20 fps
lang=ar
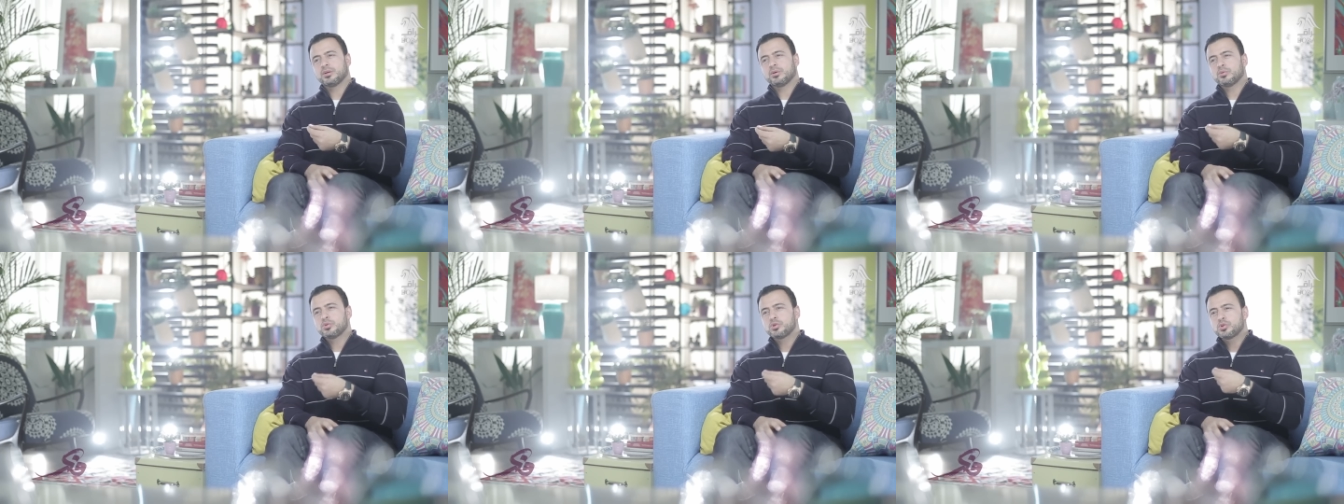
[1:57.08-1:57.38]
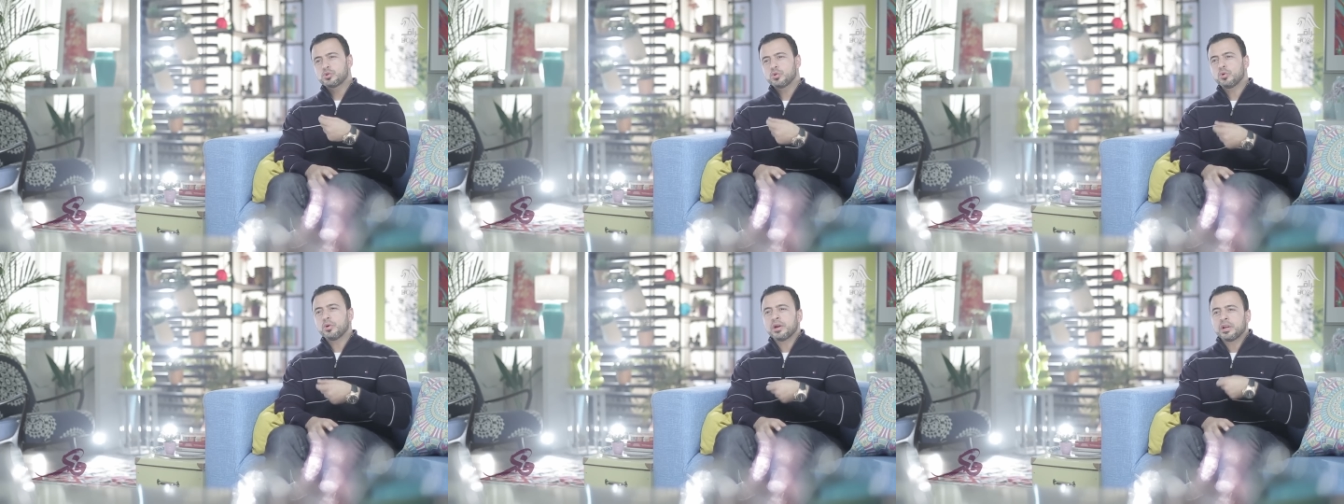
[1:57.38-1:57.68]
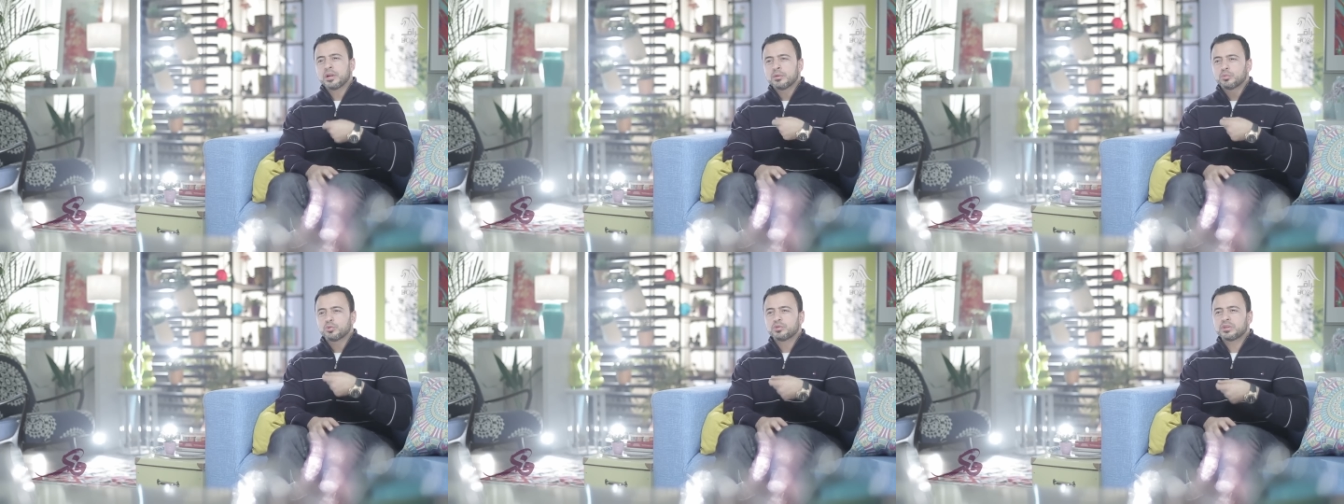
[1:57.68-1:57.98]
الشوق
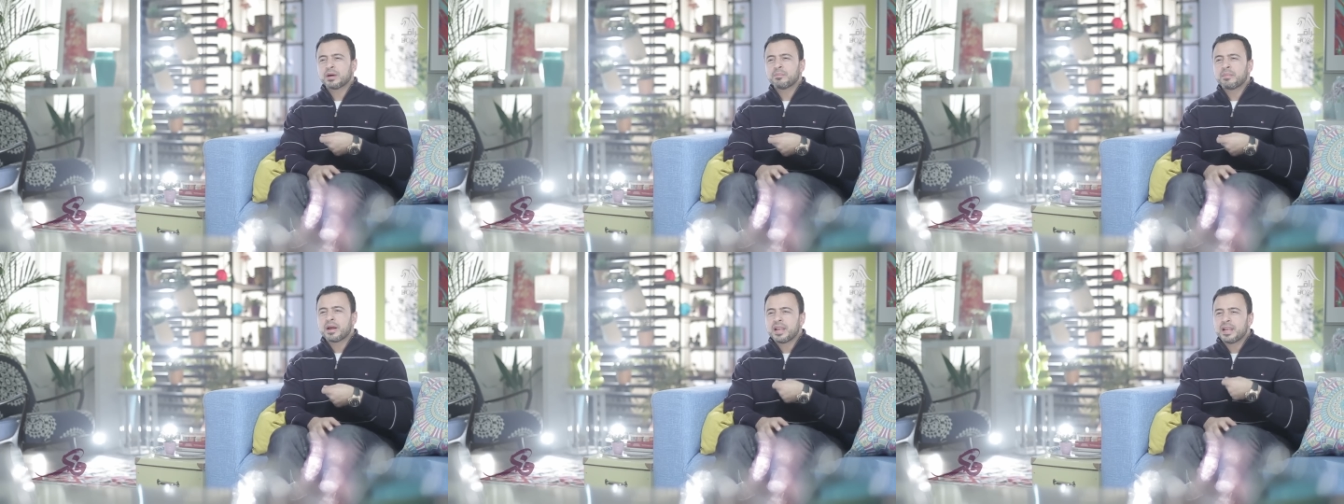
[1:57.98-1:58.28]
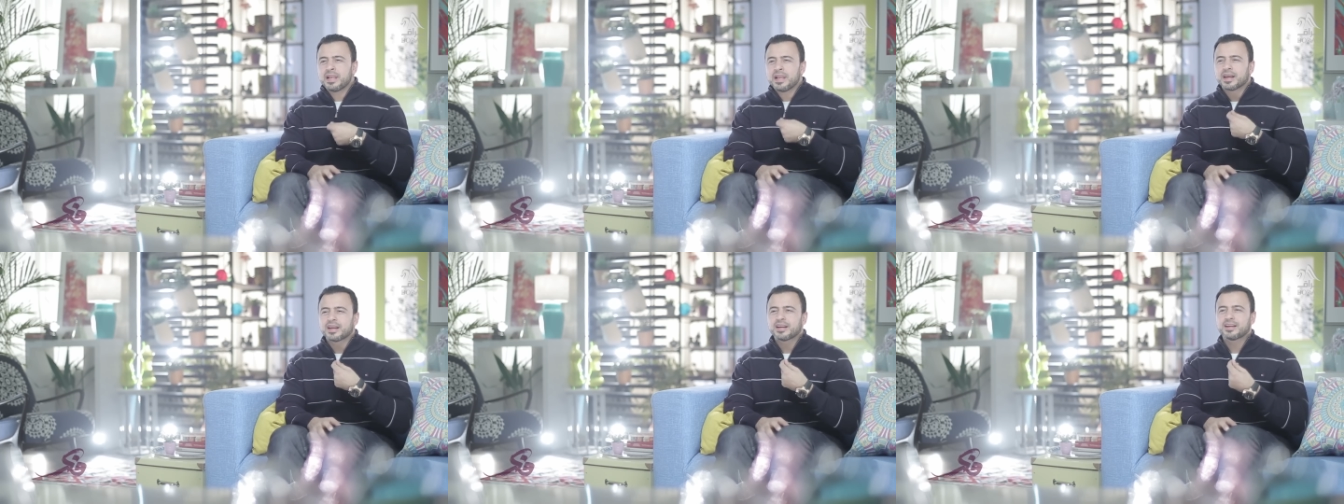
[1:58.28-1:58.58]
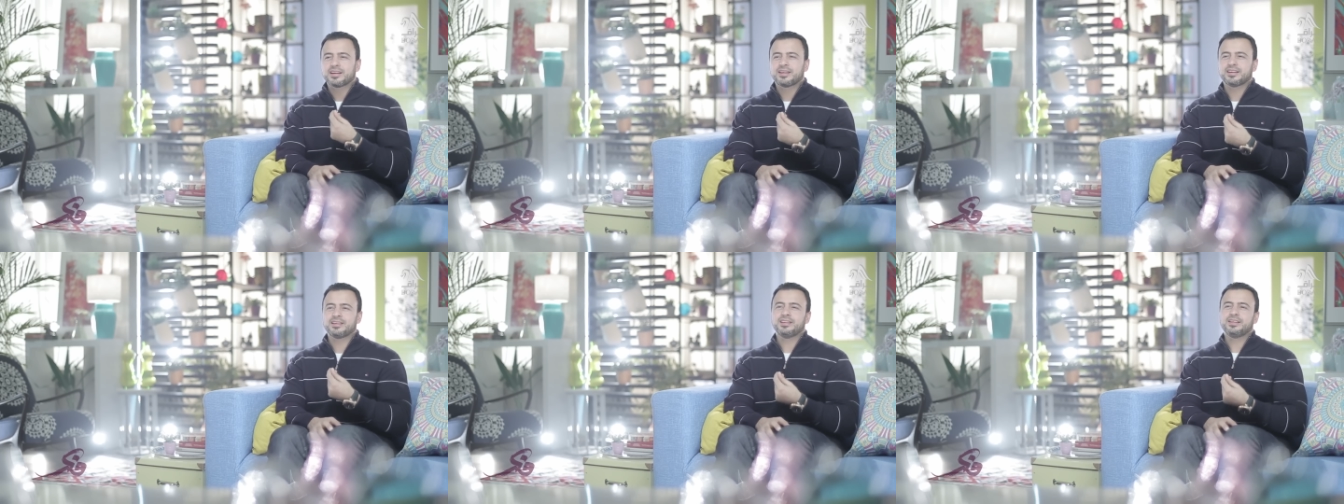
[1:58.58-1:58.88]

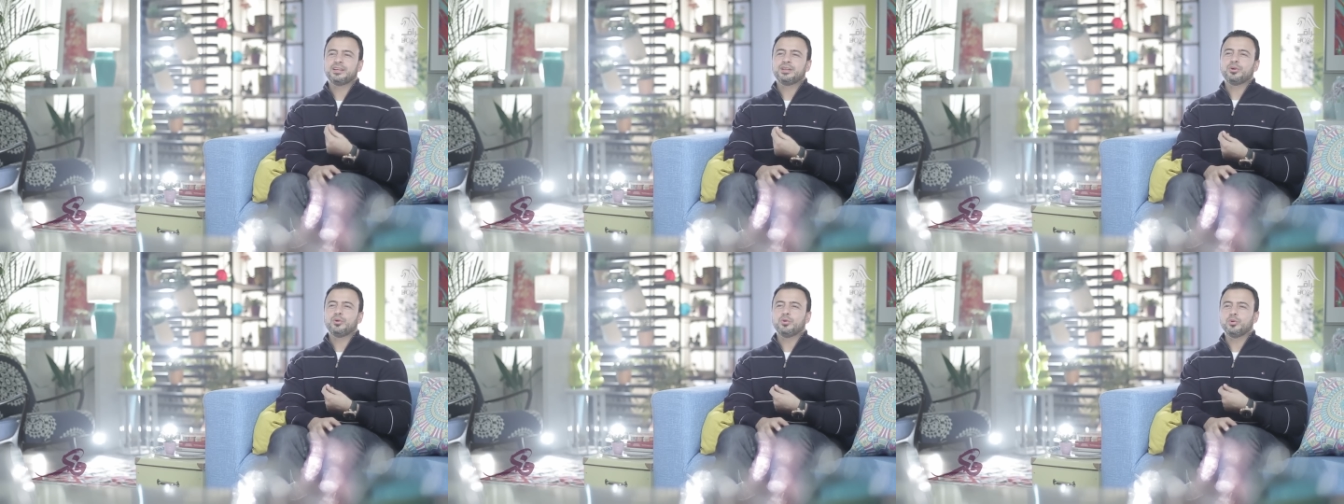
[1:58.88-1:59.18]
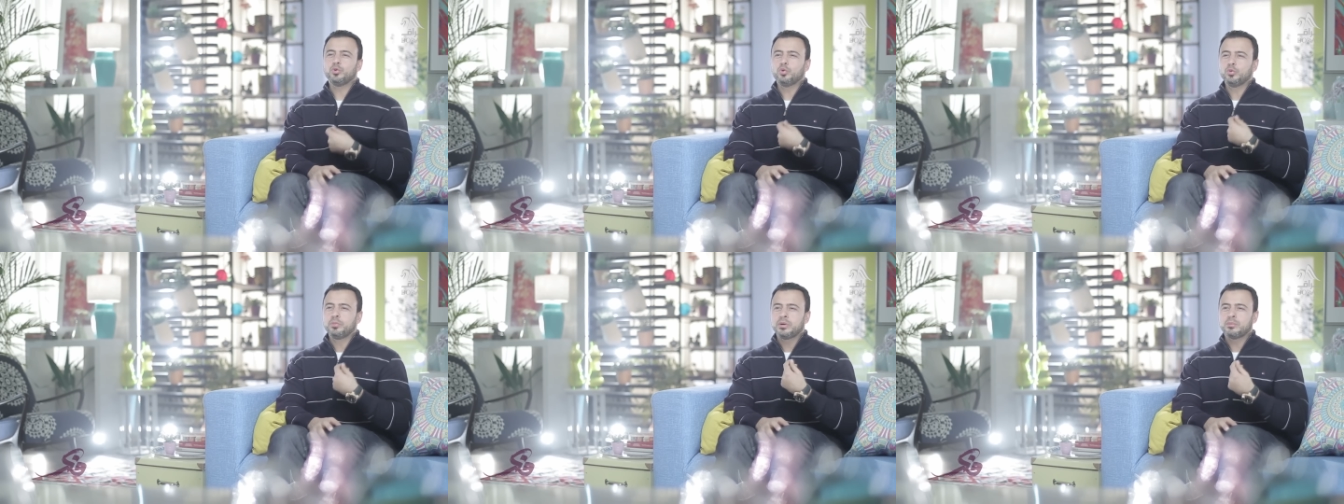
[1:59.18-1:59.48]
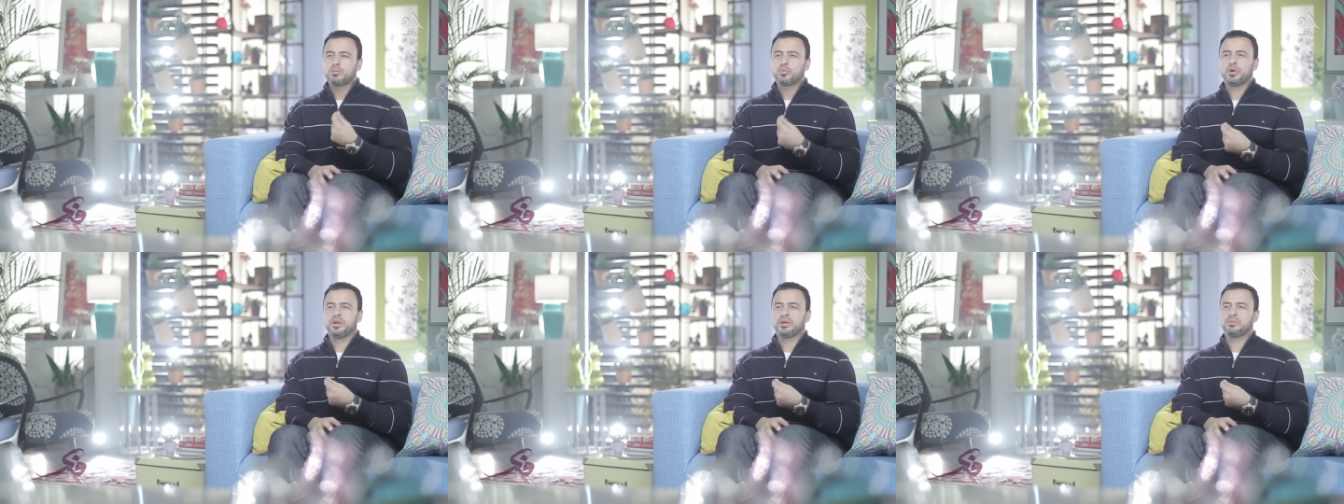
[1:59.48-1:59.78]
المتملك قلوب
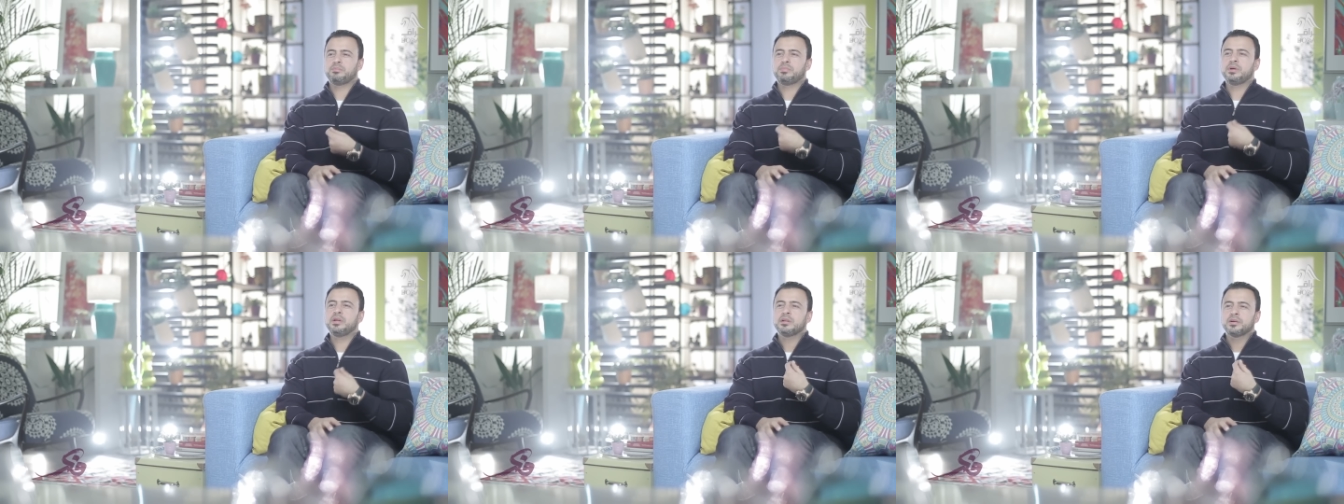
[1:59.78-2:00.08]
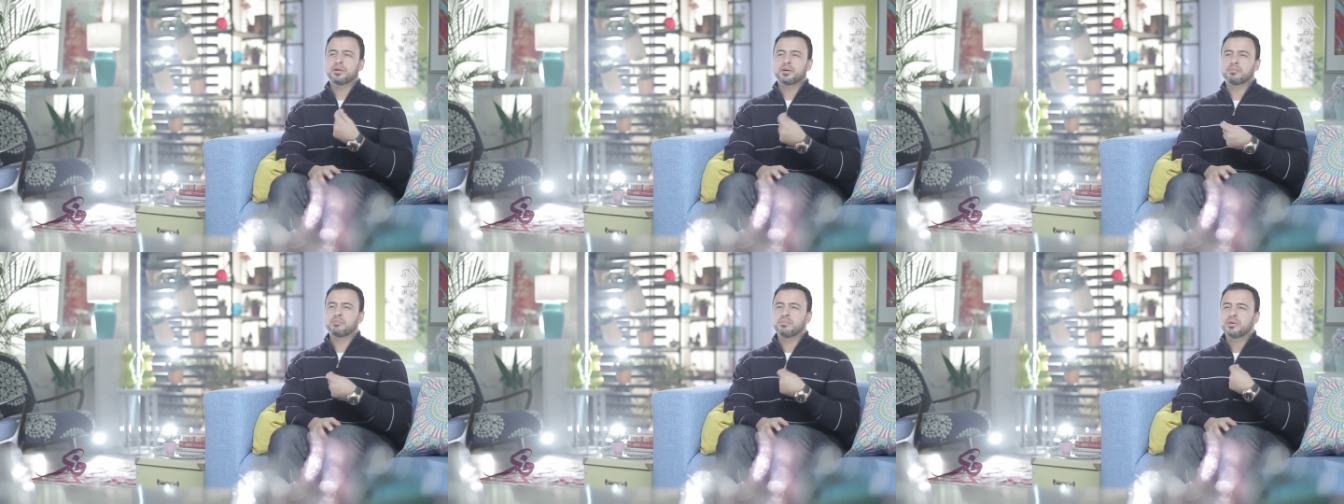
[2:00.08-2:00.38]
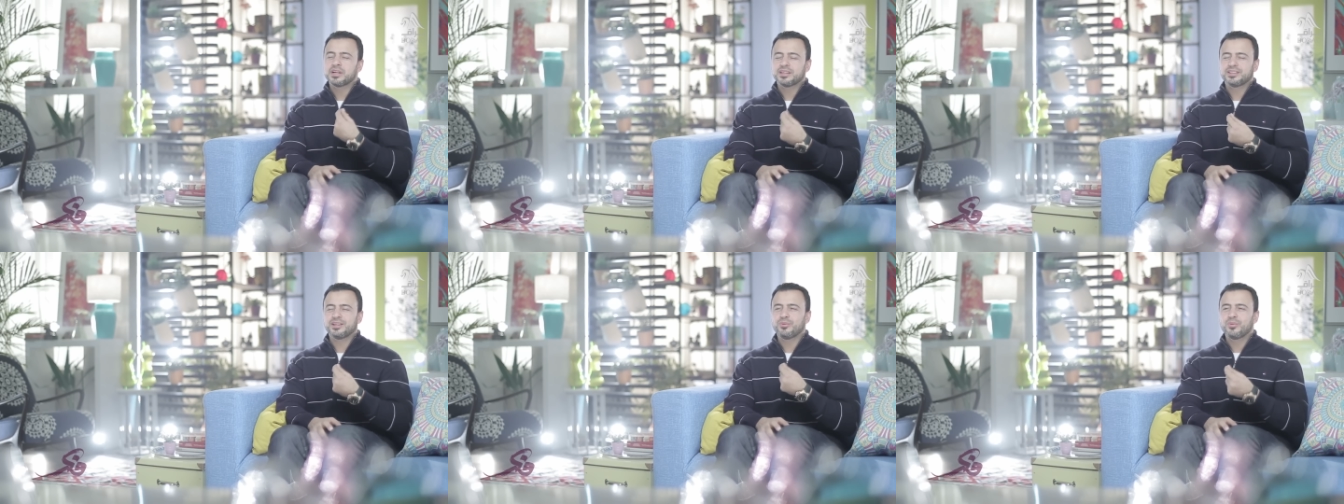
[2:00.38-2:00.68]
المحبين
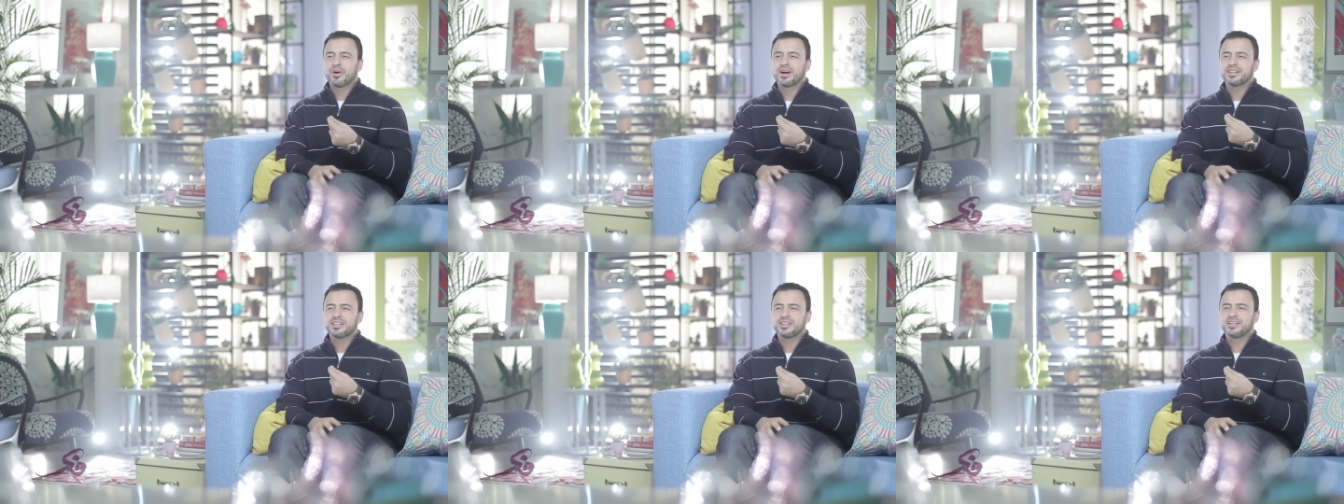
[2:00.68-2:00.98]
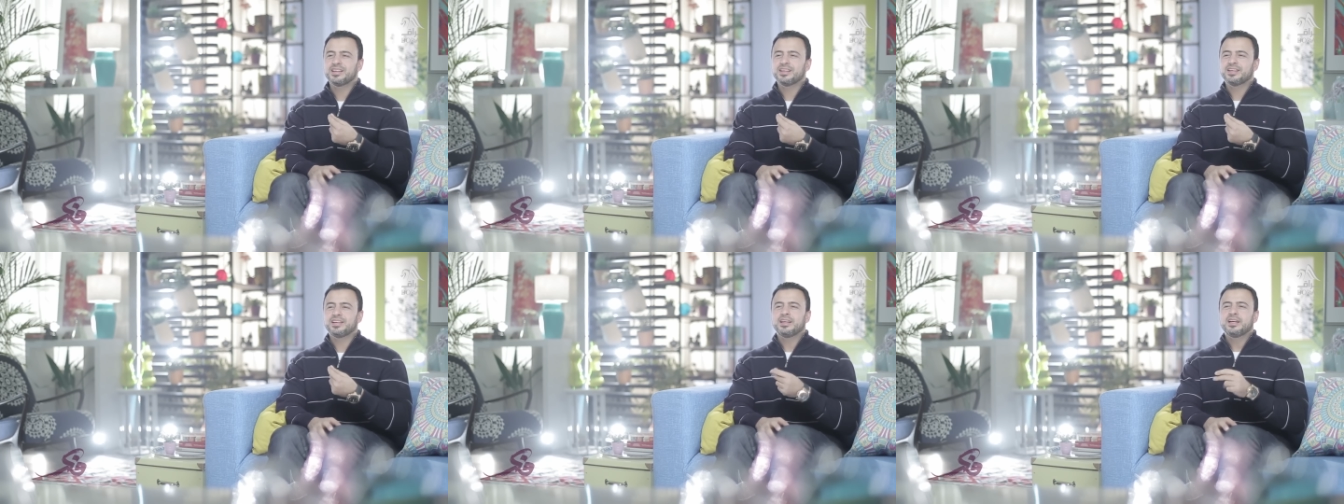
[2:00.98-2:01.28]
لربنا دلوقتي